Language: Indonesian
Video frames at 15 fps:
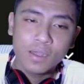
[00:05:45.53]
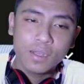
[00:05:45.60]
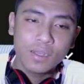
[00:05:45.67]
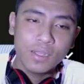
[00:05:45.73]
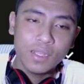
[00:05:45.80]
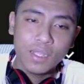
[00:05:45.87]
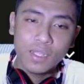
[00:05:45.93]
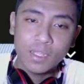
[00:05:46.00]

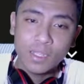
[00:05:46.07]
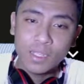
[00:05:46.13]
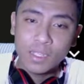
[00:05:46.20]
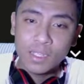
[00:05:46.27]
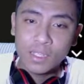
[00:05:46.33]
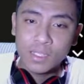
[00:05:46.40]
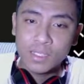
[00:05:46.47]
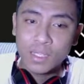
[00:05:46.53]

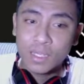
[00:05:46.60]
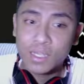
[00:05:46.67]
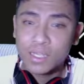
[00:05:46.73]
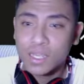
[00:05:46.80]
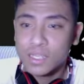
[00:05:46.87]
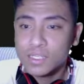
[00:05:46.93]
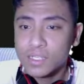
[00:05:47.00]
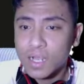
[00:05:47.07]

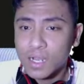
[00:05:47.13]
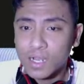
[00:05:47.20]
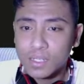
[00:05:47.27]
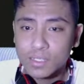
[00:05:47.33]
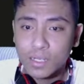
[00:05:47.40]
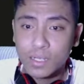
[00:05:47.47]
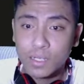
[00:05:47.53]
dijadikan karakter